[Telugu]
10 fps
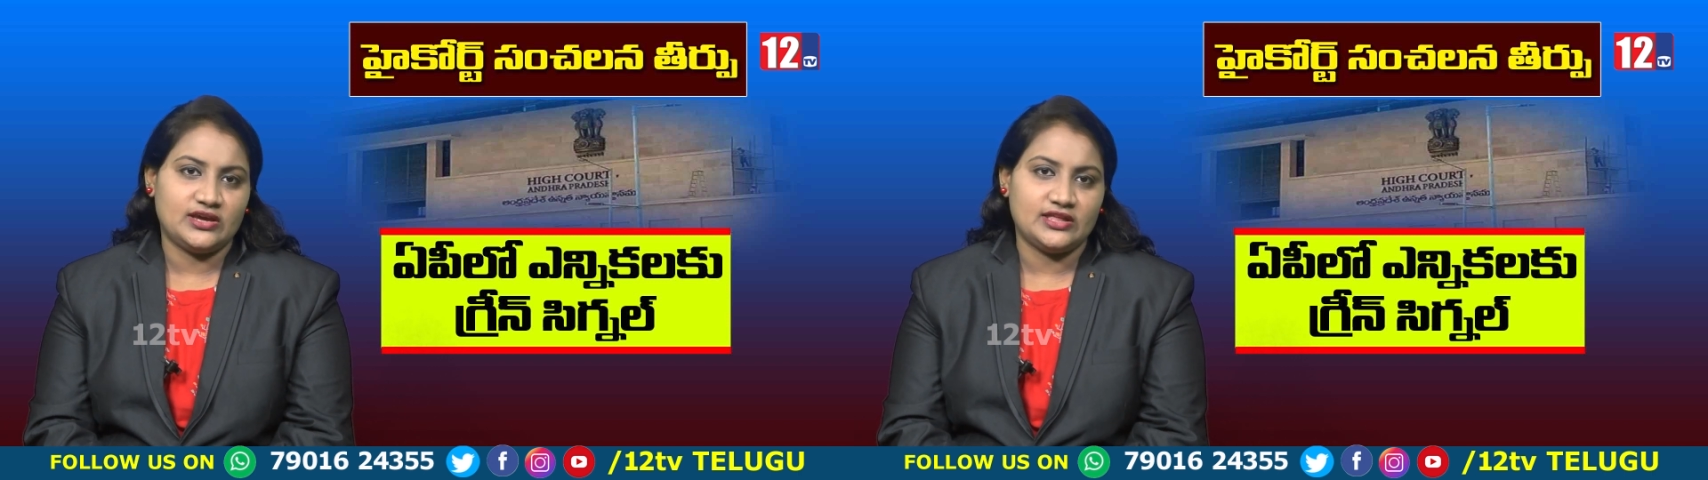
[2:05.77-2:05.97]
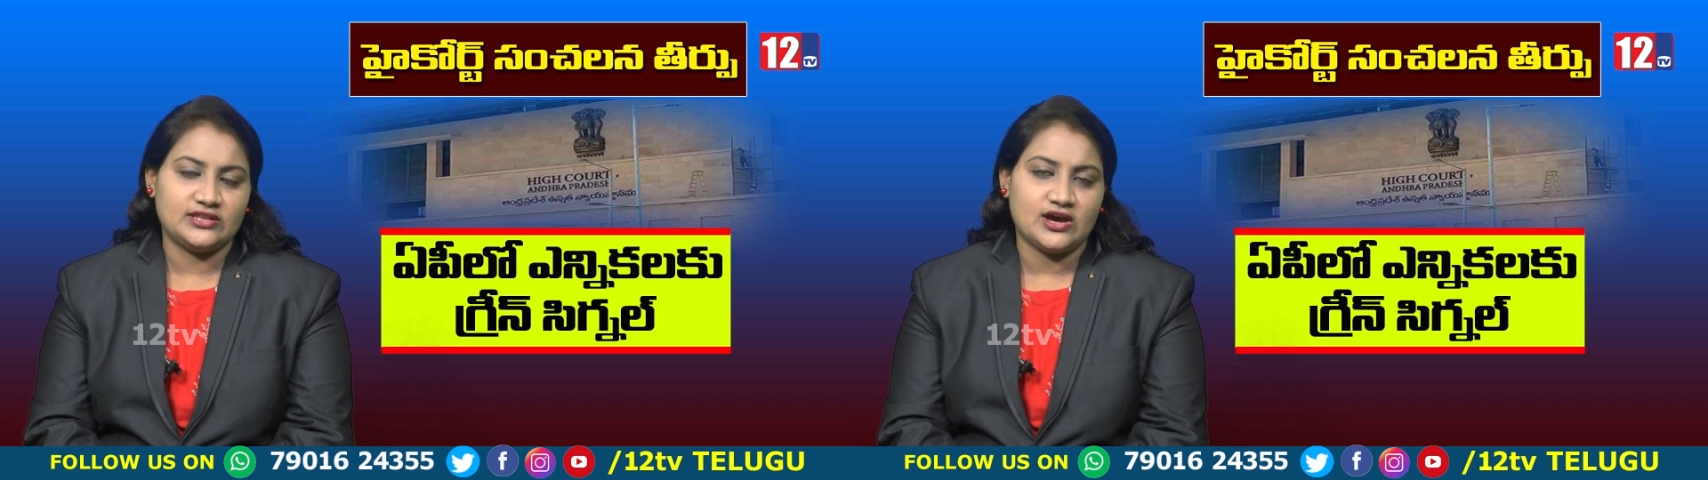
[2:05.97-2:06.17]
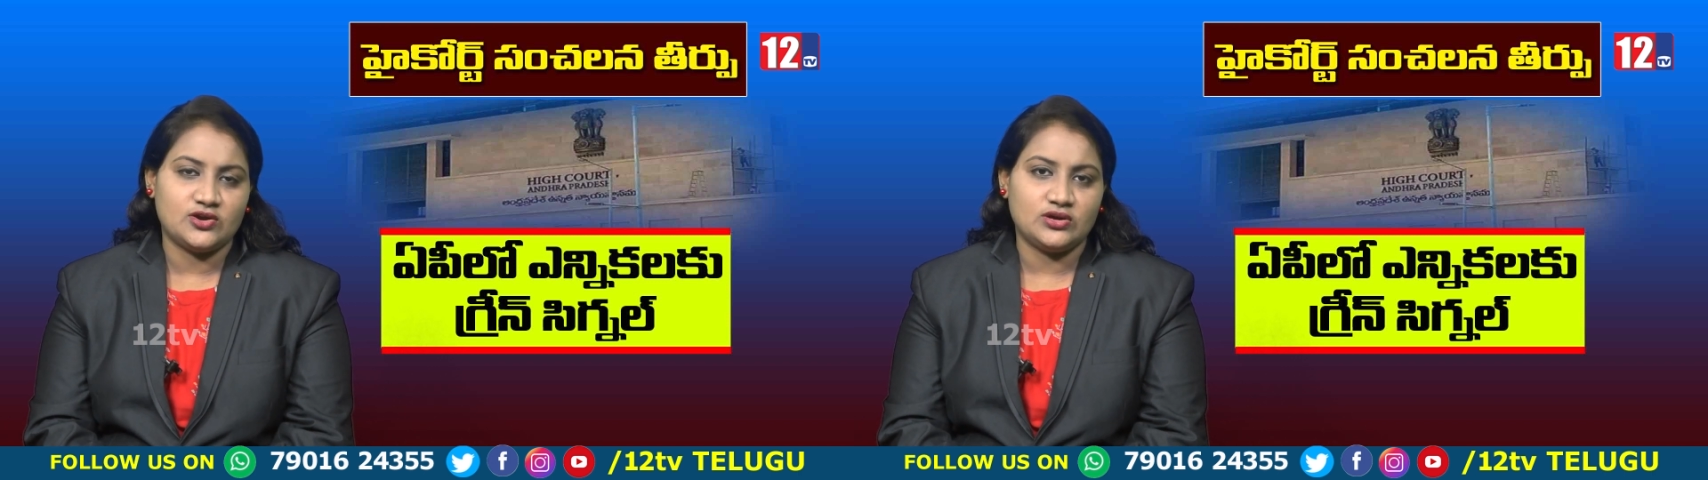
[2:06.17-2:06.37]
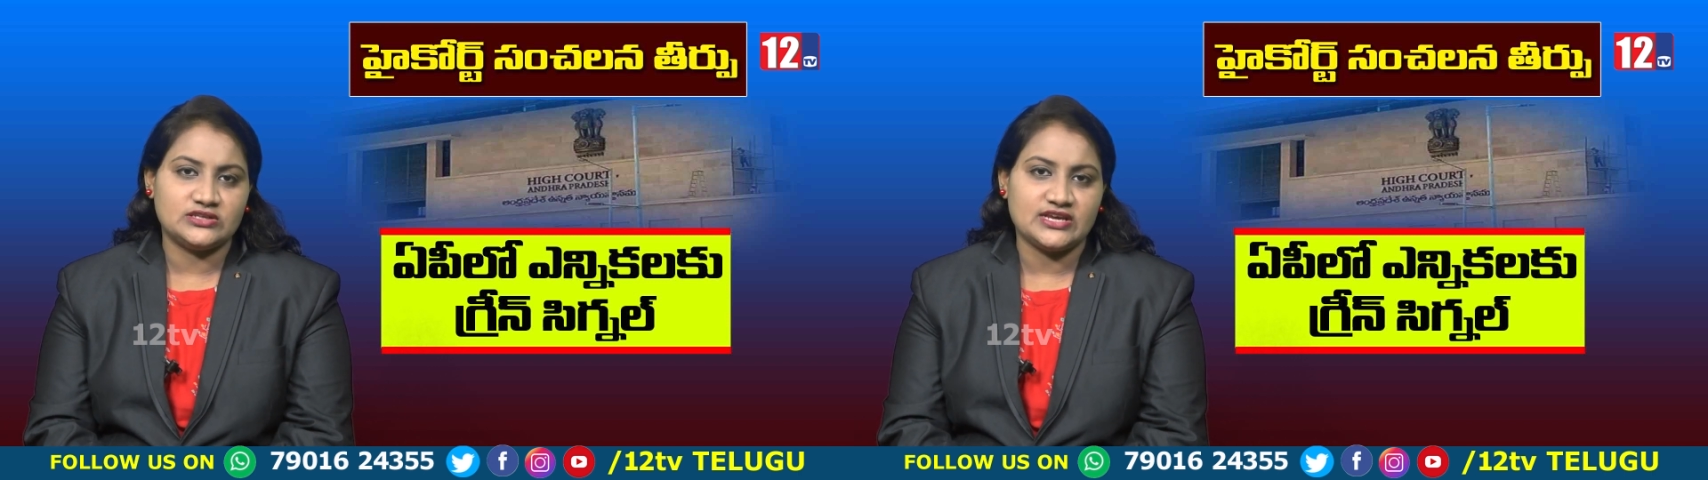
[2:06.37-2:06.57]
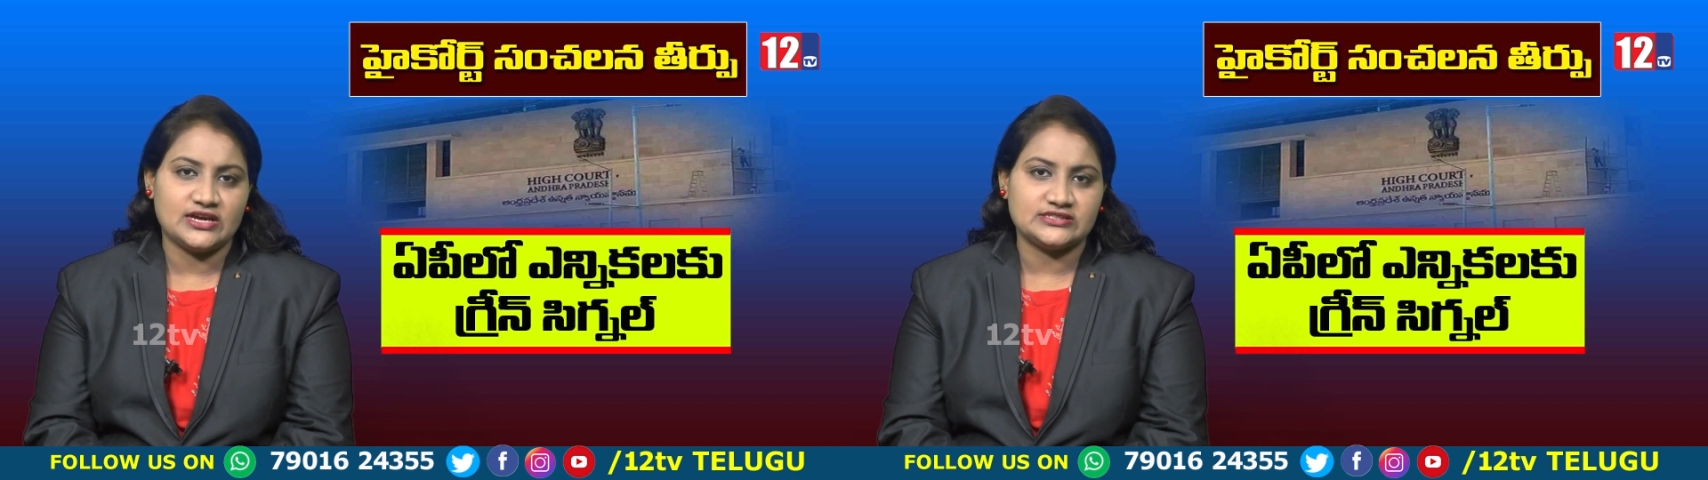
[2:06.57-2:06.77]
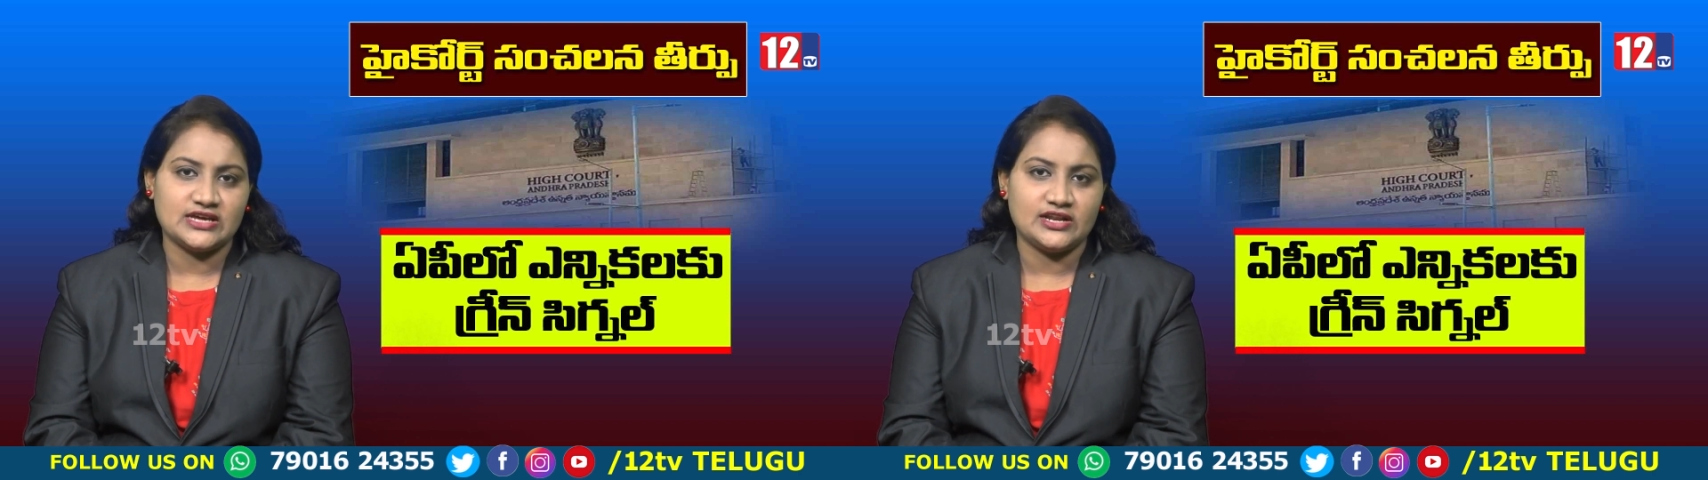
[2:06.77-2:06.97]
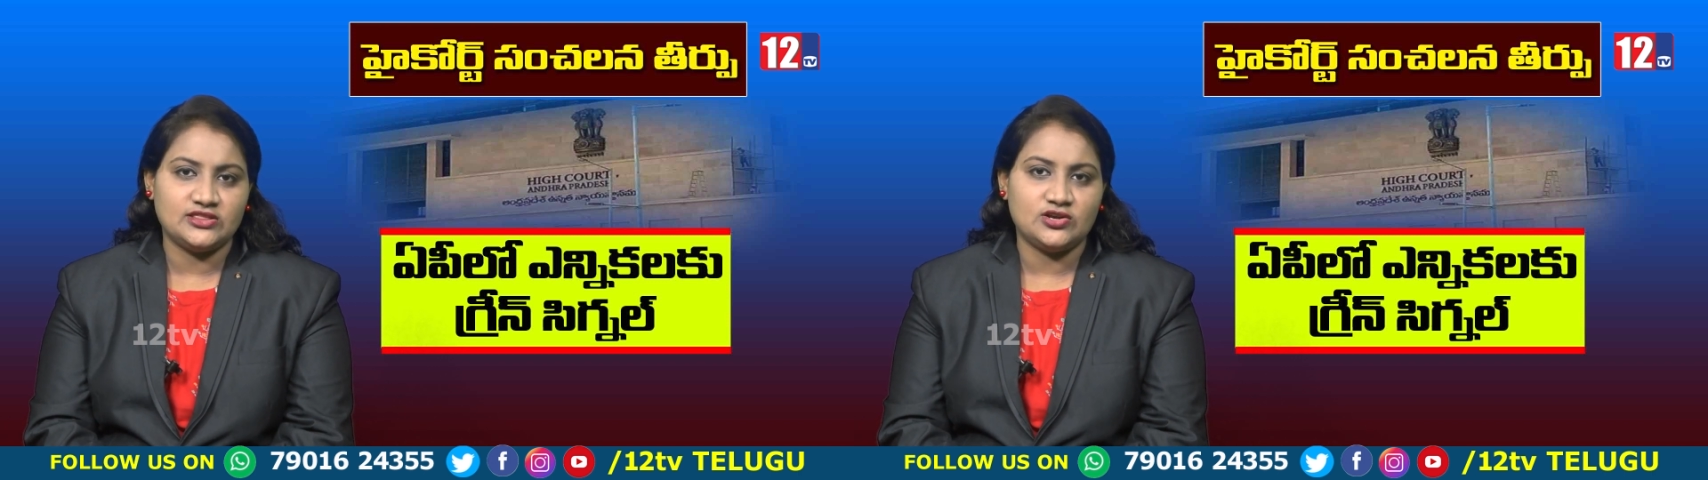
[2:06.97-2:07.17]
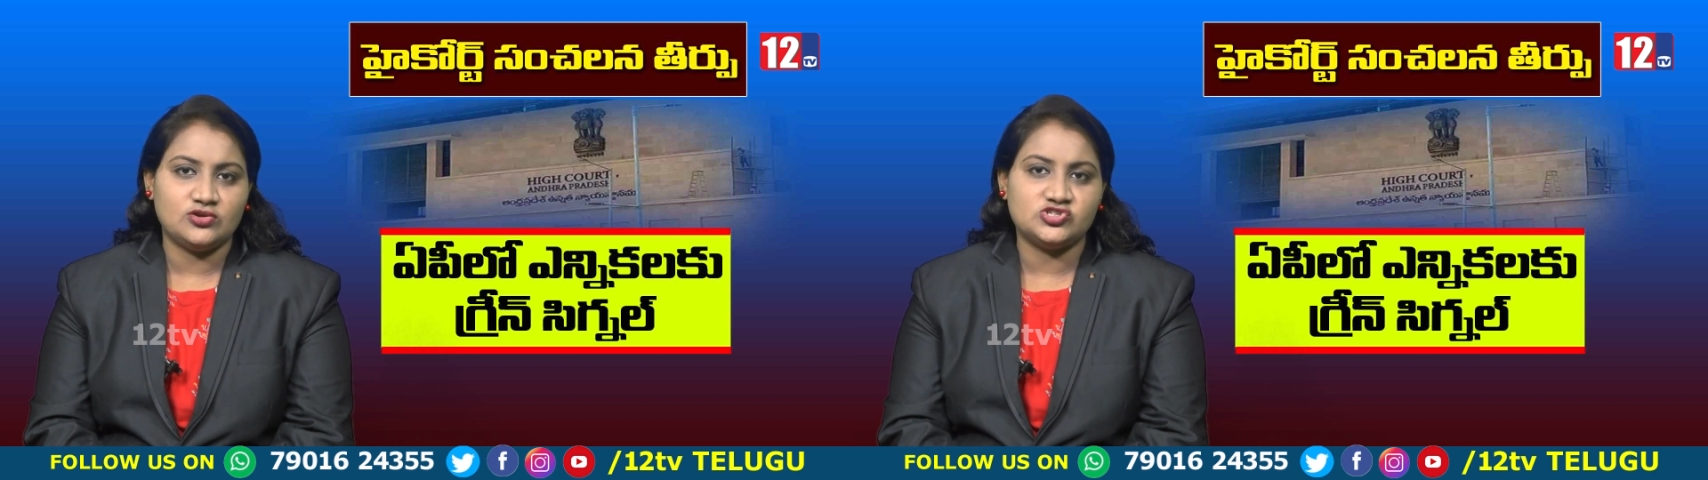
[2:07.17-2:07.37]
కేంద్ర ఆరోగ్య శాఖ
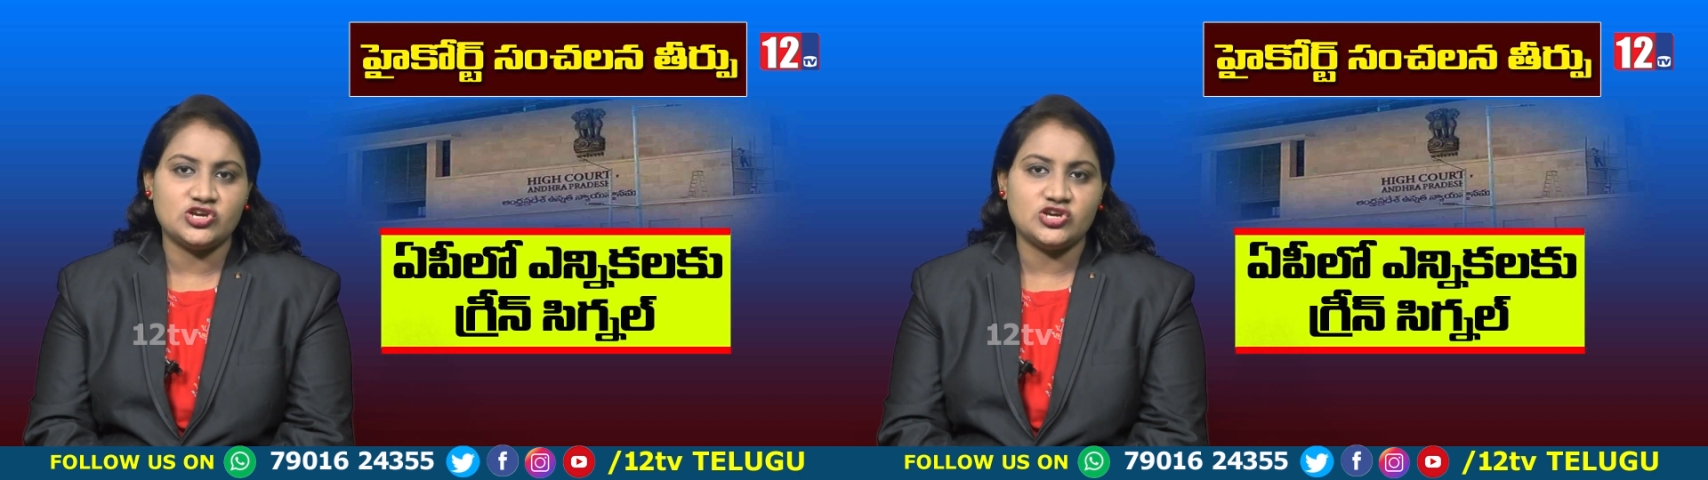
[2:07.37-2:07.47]
సారథ్యంలో